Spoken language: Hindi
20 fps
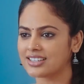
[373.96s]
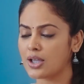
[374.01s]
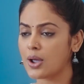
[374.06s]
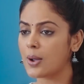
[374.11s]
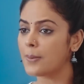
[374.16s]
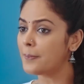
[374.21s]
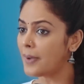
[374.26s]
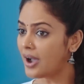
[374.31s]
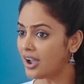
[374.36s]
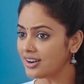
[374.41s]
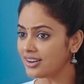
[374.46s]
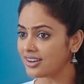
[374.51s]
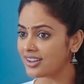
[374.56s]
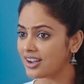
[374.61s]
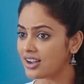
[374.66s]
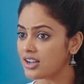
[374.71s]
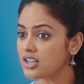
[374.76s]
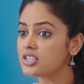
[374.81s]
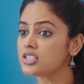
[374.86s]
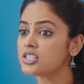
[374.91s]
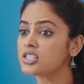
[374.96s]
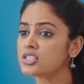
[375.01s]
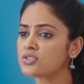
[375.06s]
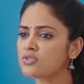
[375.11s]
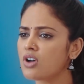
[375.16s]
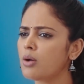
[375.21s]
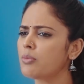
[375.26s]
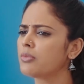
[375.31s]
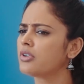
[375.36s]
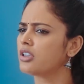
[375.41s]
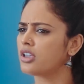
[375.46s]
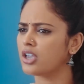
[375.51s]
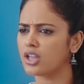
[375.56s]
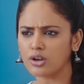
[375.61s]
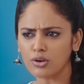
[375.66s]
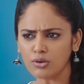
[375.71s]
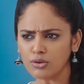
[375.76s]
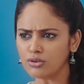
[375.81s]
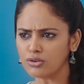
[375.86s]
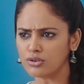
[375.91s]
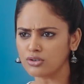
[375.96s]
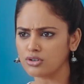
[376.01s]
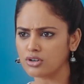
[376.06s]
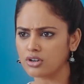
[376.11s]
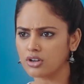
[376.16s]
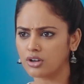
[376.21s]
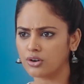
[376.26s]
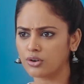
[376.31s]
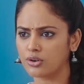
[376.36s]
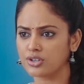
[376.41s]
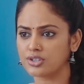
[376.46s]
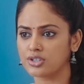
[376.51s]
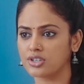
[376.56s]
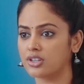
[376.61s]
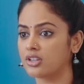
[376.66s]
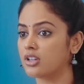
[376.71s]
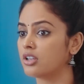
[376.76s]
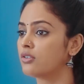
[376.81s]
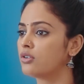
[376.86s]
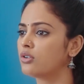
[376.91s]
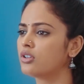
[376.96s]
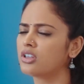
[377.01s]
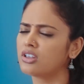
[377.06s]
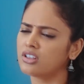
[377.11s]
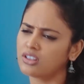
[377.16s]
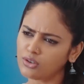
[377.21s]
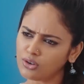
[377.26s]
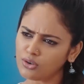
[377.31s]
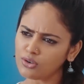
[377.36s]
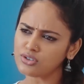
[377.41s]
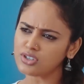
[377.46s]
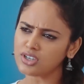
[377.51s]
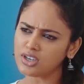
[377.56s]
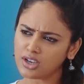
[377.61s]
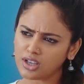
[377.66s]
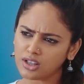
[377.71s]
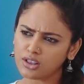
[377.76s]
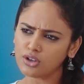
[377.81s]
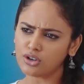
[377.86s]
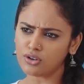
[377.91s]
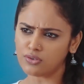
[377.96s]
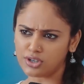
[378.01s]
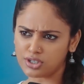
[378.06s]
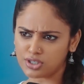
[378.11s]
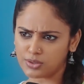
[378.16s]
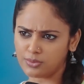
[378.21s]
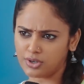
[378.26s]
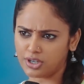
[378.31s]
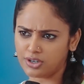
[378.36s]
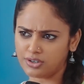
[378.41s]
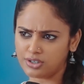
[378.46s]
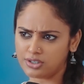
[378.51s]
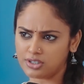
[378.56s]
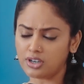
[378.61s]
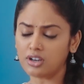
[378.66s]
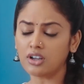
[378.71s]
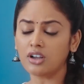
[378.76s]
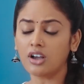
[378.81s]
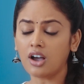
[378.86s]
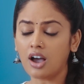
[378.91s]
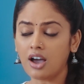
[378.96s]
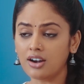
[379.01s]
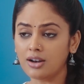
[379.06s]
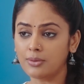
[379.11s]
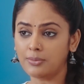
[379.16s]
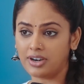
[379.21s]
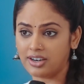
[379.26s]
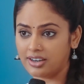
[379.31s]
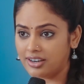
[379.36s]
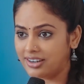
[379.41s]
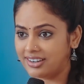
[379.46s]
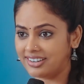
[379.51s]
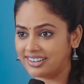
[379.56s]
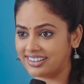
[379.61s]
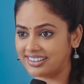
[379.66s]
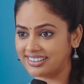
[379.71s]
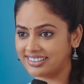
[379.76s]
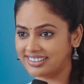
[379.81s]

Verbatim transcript: तब उनकी पत्नी ने पूछा स्वामी इतने दिनों तक वर्षा नहीं की फिर आज ही करने का कारण क्या है बताइए